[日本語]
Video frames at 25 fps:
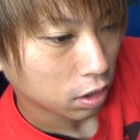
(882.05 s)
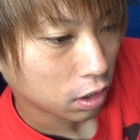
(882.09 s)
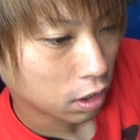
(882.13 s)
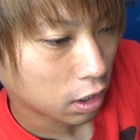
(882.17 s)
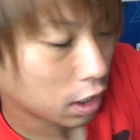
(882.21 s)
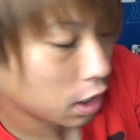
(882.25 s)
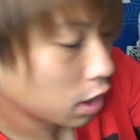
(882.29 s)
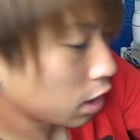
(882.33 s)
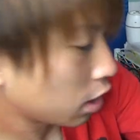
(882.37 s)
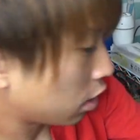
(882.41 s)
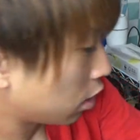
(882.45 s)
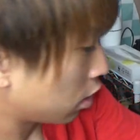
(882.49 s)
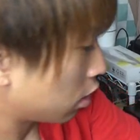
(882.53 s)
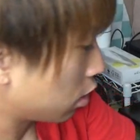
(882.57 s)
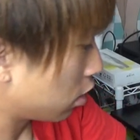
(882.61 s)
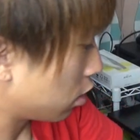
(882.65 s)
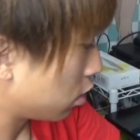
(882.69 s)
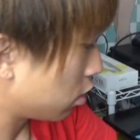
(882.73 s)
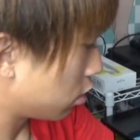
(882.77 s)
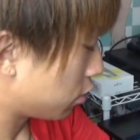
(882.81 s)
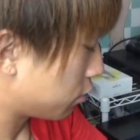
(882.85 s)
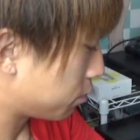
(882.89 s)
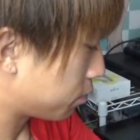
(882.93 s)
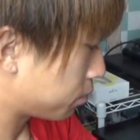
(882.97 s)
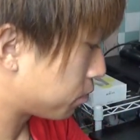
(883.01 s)
え
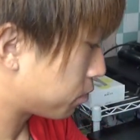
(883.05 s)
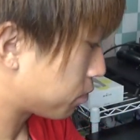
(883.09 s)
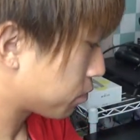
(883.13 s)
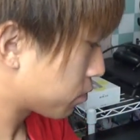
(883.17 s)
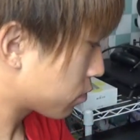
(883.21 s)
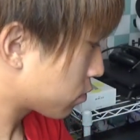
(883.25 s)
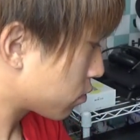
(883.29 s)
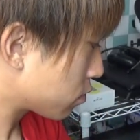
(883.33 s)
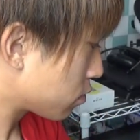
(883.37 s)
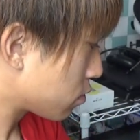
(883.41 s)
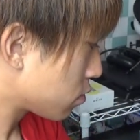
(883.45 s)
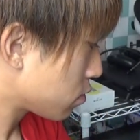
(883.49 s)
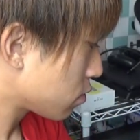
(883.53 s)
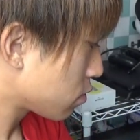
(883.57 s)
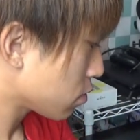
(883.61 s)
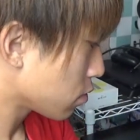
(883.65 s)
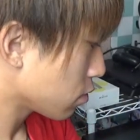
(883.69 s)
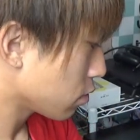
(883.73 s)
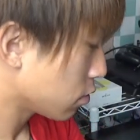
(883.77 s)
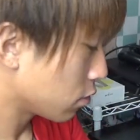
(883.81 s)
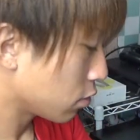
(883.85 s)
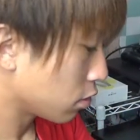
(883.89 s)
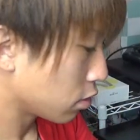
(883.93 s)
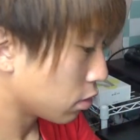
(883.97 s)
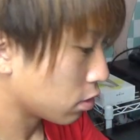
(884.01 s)

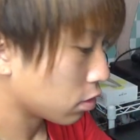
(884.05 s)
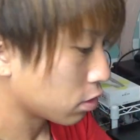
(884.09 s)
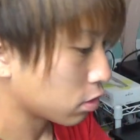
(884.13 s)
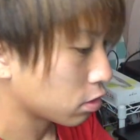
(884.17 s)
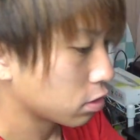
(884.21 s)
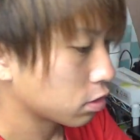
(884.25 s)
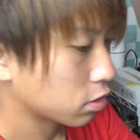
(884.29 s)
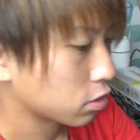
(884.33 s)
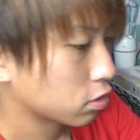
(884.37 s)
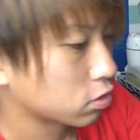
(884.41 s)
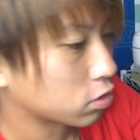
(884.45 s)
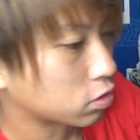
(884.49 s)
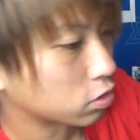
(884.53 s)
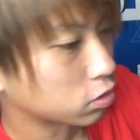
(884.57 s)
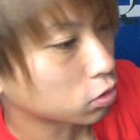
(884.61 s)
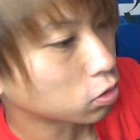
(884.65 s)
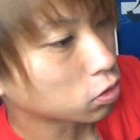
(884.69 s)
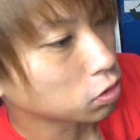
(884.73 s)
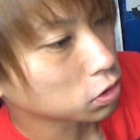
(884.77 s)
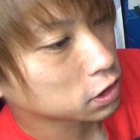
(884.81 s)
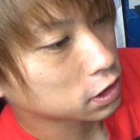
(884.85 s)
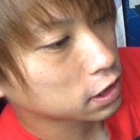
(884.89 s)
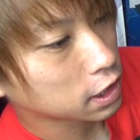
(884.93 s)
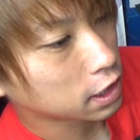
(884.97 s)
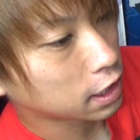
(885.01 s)
ちょっ
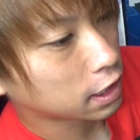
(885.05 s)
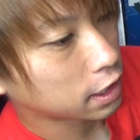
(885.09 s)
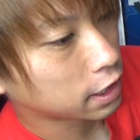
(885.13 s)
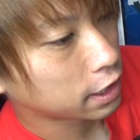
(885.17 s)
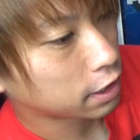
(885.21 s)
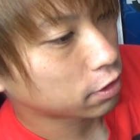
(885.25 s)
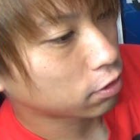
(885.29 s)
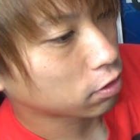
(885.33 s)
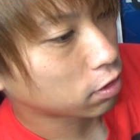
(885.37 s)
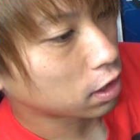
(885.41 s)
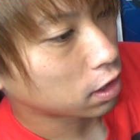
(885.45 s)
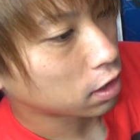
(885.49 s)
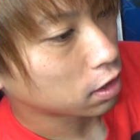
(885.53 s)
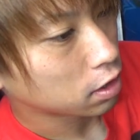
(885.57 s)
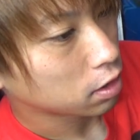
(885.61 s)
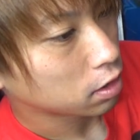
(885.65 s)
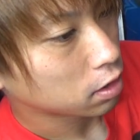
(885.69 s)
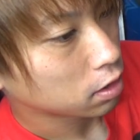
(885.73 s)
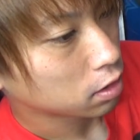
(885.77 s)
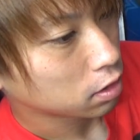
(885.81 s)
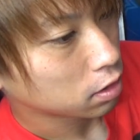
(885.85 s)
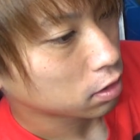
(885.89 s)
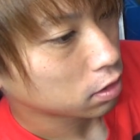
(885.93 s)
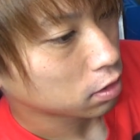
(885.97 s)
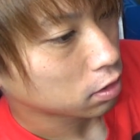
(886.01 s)
と通してからやろうか
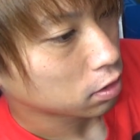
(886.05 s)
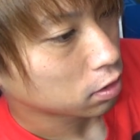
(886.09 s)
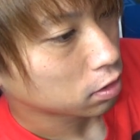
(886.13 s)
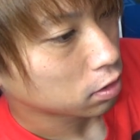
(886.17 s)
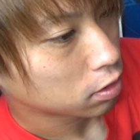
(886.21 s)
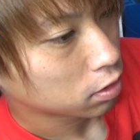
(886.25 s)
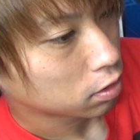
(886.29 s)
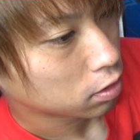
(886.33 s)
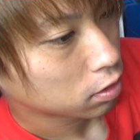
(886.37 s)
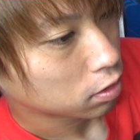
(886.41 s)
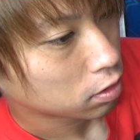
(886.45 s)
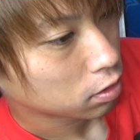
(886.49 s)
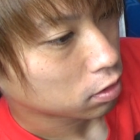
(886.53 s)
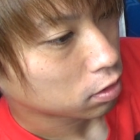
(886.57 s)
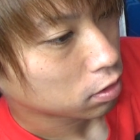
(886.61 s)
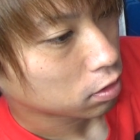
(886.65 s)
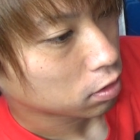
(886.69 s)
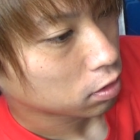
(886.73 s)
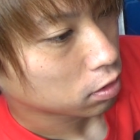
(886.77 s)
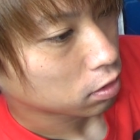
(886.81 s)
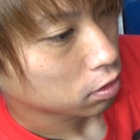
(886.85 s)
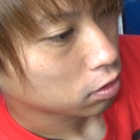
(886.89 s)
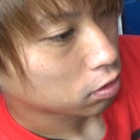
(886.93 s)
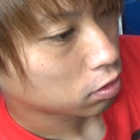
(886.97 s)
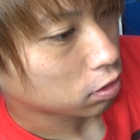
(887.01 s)

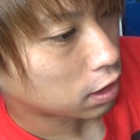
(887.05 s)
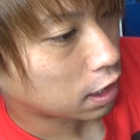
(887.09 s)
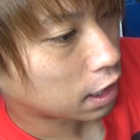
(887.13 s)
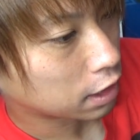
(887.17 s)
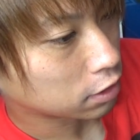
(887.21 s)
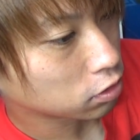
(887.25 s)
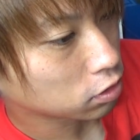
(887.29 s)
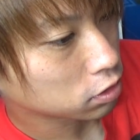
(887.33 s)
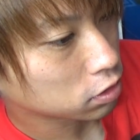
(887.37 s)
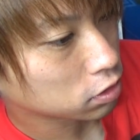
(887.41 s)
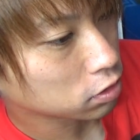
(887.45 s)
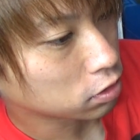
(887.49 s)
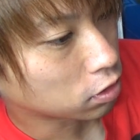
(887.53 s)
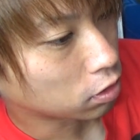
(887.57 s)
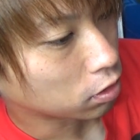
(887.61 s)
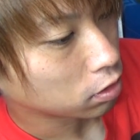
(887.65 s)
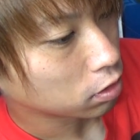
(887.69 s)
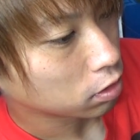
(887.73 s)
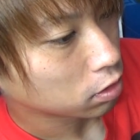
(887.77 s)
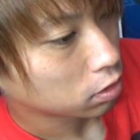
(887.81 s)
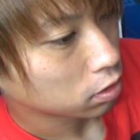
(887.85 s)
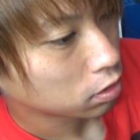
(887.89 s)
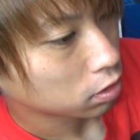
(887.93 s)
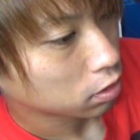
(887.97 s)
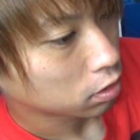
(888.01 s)
これ稼働すんの
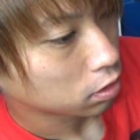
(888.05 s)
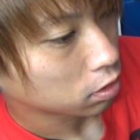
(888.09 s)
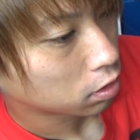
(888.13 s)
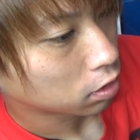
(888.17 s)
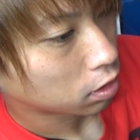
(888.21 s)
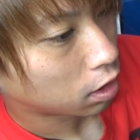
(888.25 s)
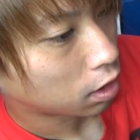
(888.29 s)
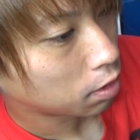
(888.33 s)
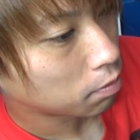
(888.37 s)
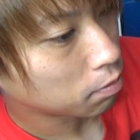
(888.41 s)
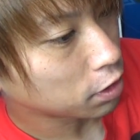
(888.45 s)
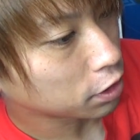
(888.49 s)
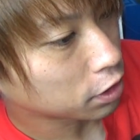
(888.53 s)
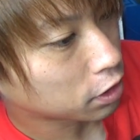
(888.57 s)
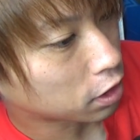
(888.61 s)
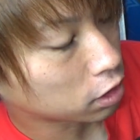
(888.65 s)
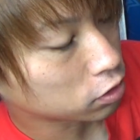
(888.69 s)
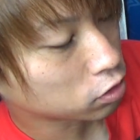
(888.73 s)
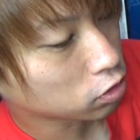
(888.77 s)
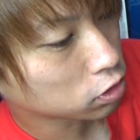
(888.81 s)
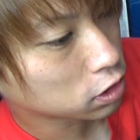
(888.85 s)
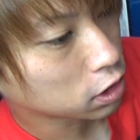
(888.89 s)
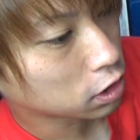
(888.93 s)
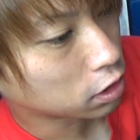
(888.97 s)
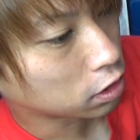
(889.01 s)
あんまり
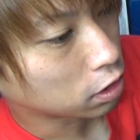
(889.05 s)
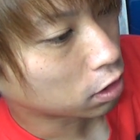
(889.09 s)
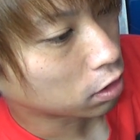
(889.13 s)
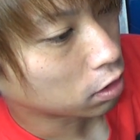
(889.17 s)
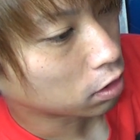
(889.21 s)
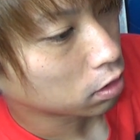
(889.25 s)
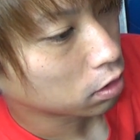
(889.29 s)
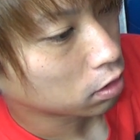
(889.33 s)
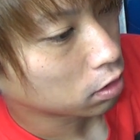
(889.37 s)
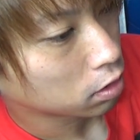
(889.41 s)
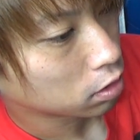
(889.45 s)
稼働せんな